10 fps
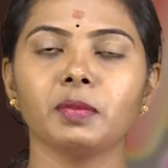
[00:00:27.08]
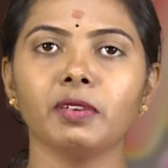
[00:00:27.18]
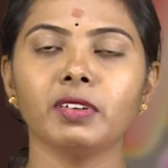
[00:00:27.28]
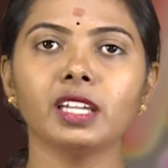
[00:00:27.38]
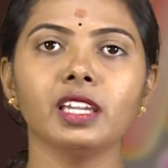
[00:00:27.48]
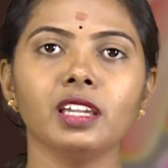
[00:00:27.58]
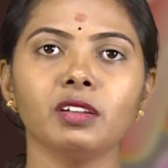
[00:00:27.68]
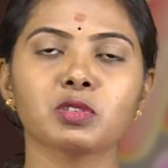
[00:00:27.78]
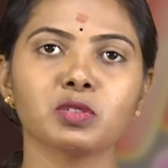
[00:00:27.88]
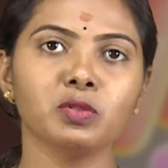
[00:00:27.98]
ఎవరికి
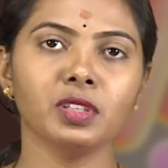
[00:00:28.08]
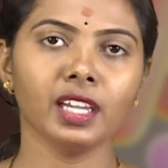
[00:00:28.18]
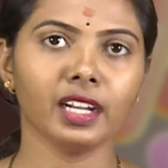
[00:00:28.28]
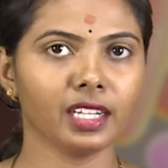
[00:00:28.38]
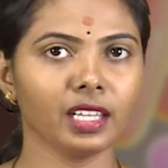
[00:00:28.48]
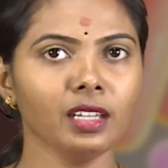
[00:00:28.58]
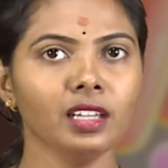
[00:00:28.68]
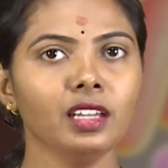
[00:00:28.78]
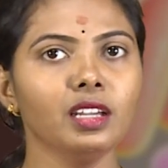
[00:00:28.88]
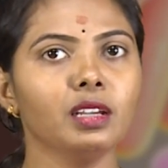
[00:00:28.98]
వస్తుంది అంటే
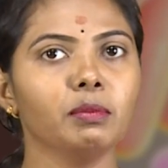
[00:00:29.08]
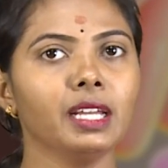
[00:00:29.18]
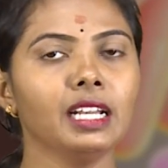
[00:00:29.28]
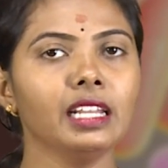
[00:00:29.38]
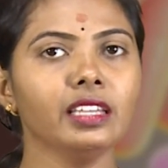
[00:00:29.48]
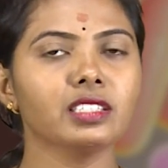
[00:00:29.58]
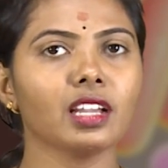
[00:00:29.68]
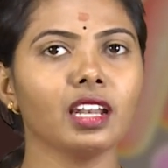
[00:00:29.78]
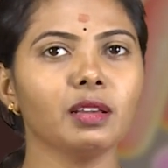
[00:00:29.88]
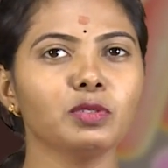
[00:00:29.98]
మెయిన్లీ
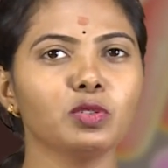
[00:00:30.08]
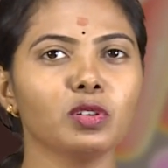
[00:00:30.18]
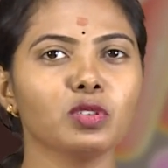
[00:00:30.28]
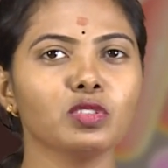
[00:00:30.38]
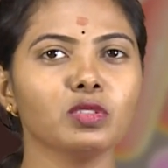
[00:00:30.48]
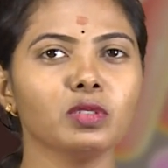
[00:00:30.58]
చాలా చూడొచ్చు